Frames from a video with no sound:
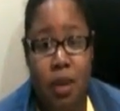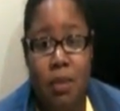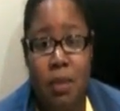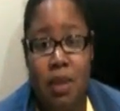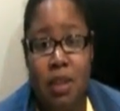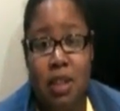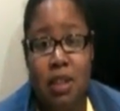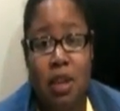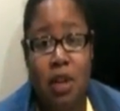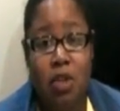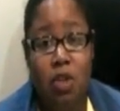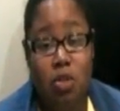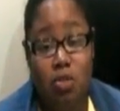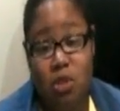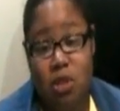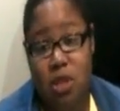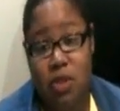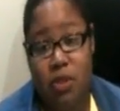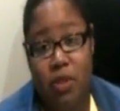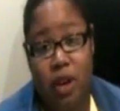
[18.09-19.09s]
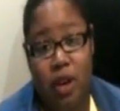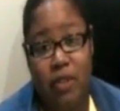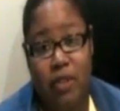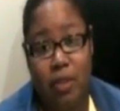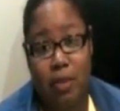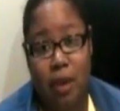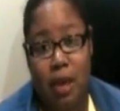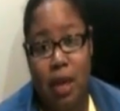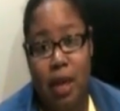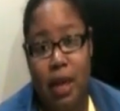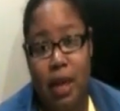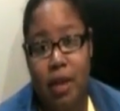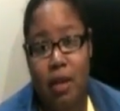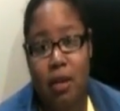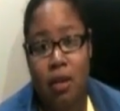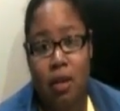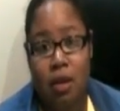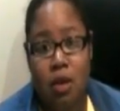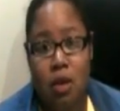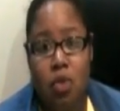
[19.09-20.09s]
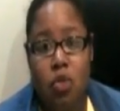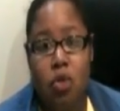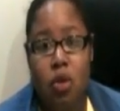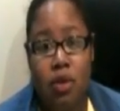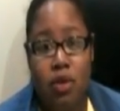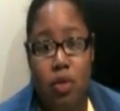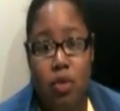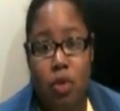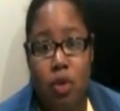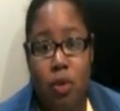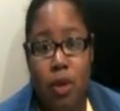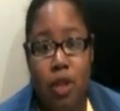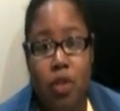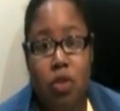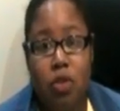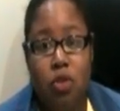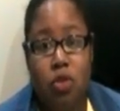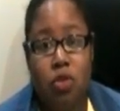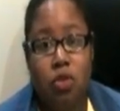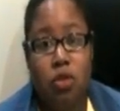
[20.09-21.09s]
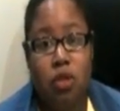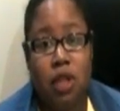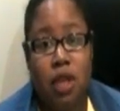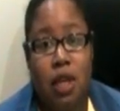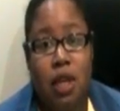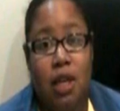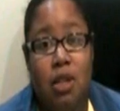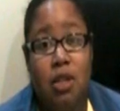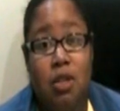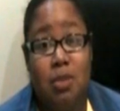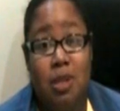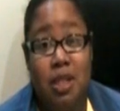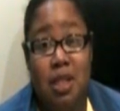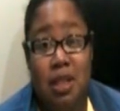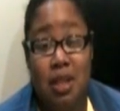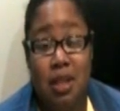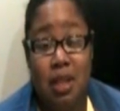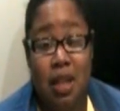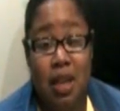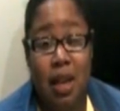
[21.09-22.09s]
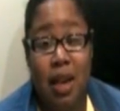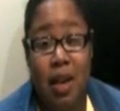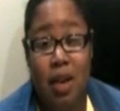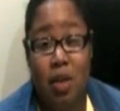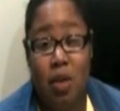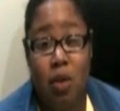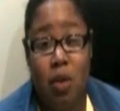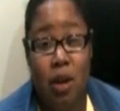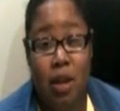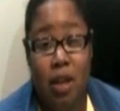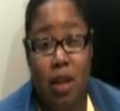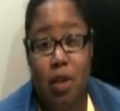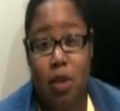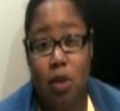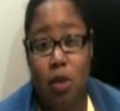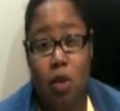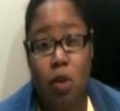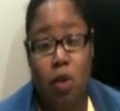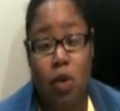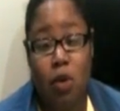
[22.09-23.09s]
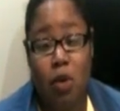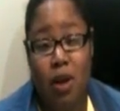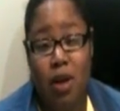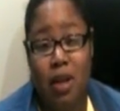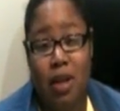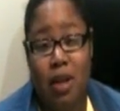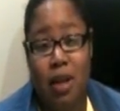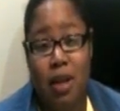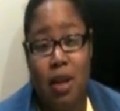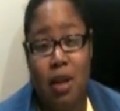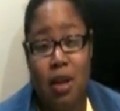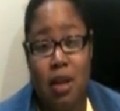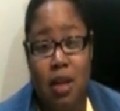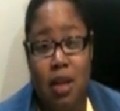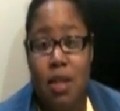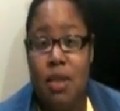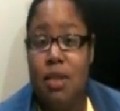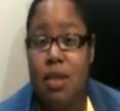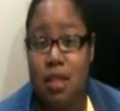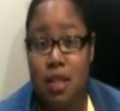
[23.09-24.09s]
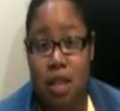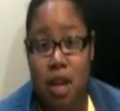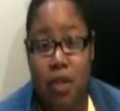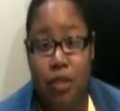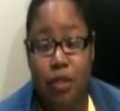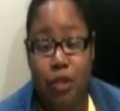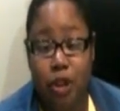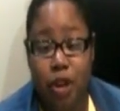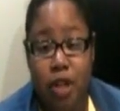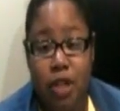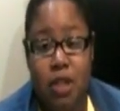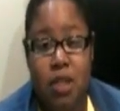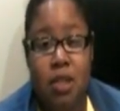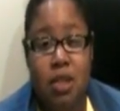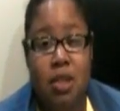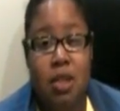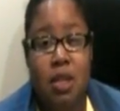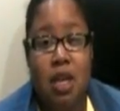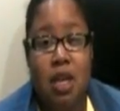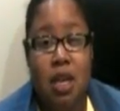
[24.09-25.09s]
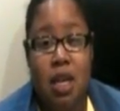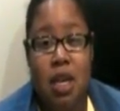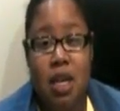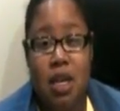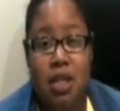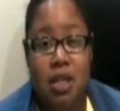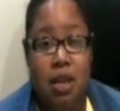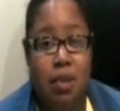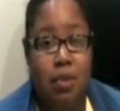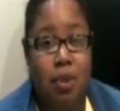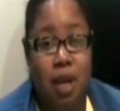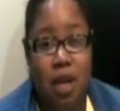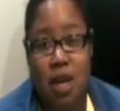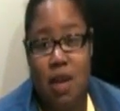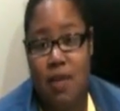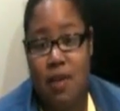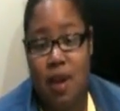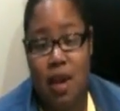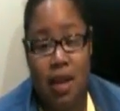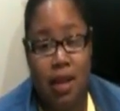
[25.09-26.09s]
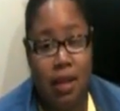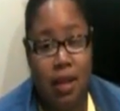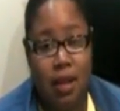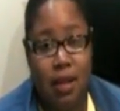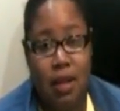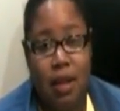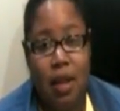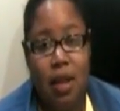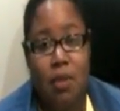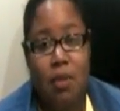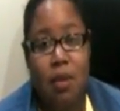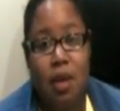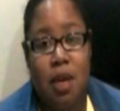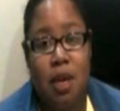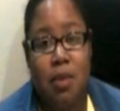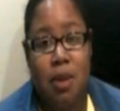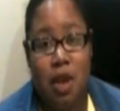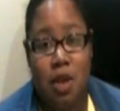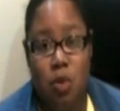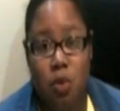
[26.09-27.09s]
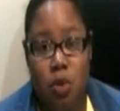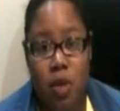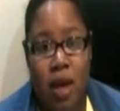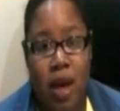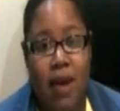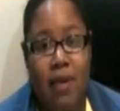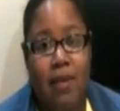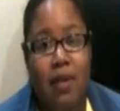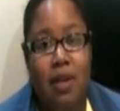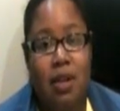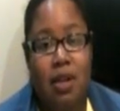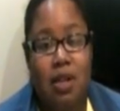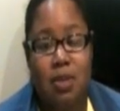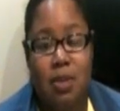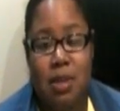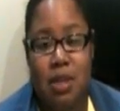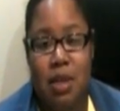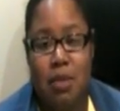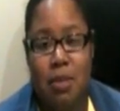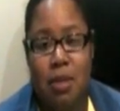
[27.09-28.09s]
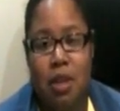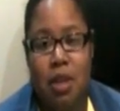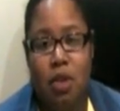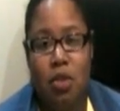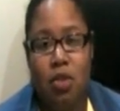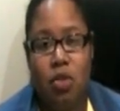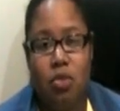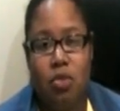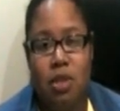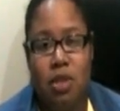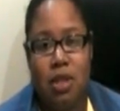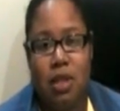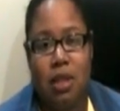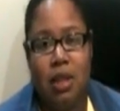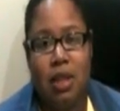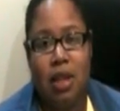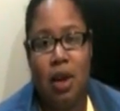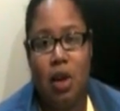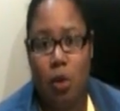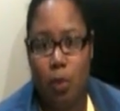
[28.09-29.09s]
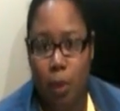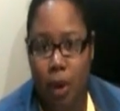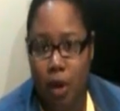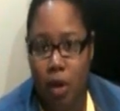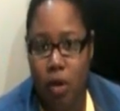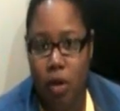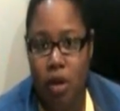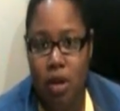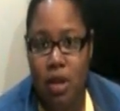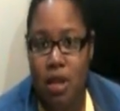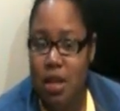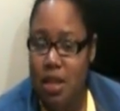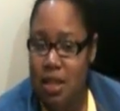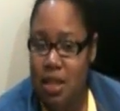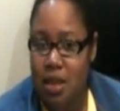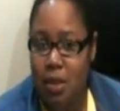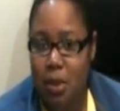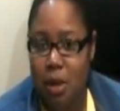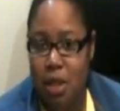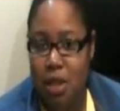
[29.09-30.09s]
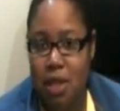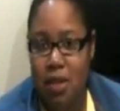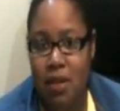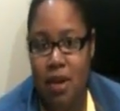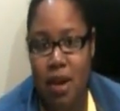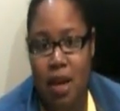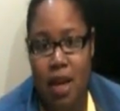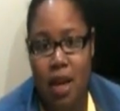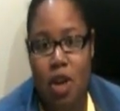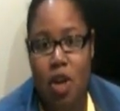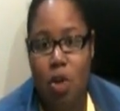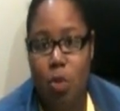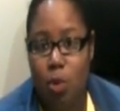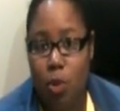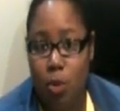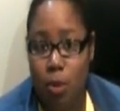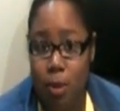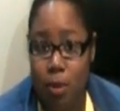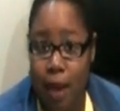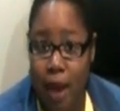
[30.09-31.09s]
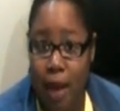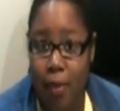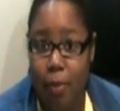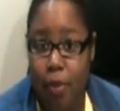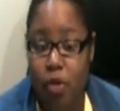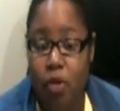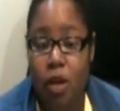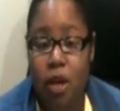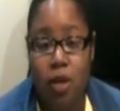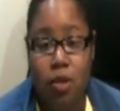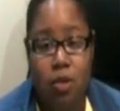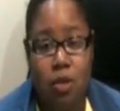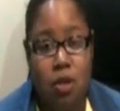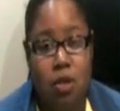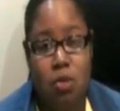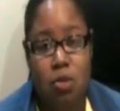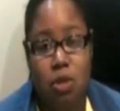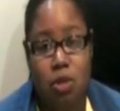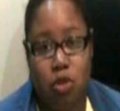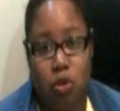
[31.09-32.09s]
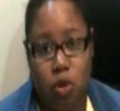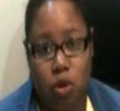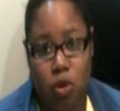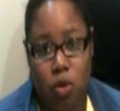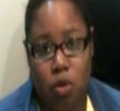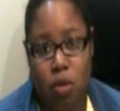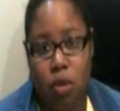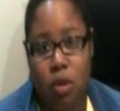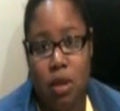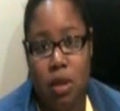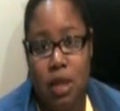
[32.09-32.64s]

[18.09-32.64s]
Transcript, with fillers: Me trataron como si fuera familia. No había un momento donde me sentía con cualquier dolor o cualquier discomfort y siempre iban a entenderme, me ayudaban, especialmente cuando me sentía lo peor, siempre estaban ahí como mi backbone ayudándome en todo.